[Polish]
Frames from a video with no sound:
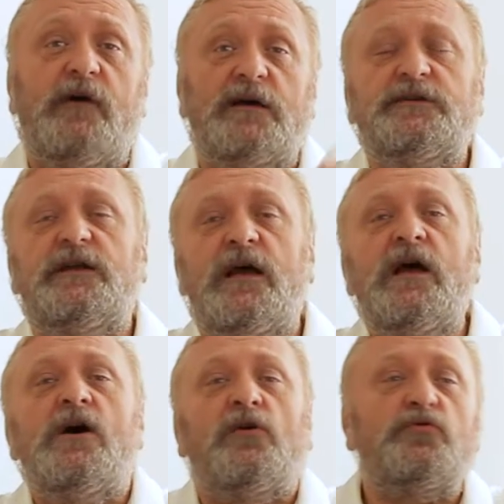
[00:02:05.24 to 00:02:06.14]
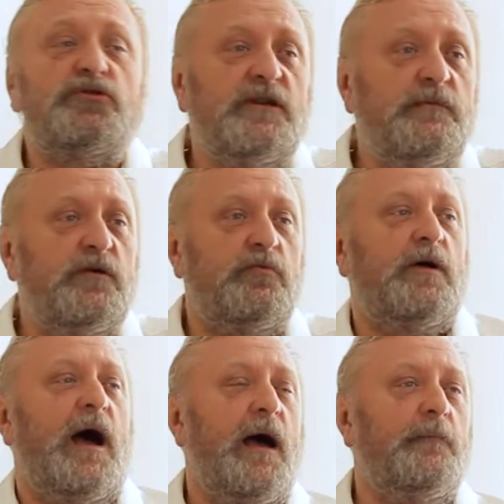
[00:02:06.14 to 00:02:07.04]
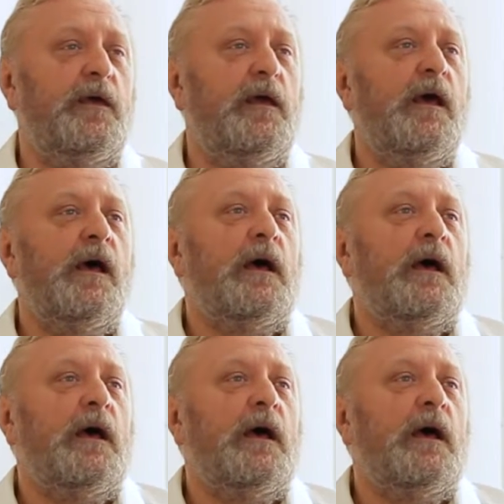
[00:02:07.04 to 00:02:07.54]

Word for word: właśnie różnymi ruchami,